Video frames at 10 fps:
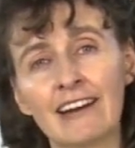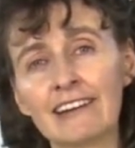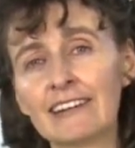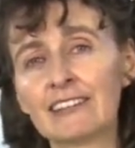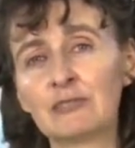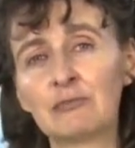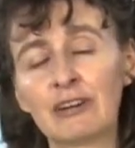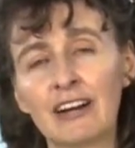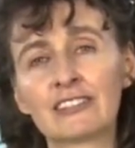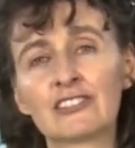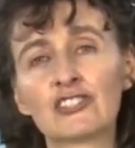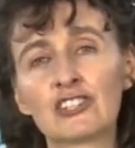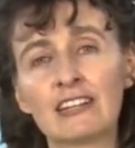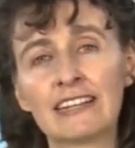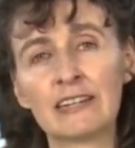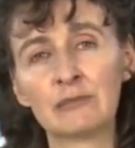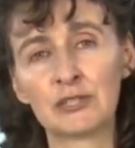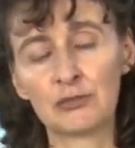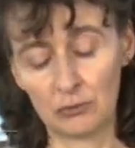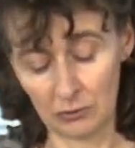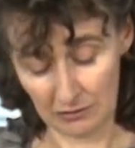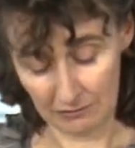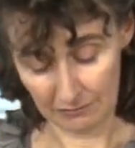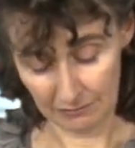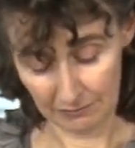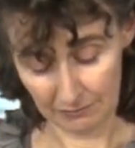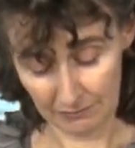eigenen praktischen Lehrmethoden.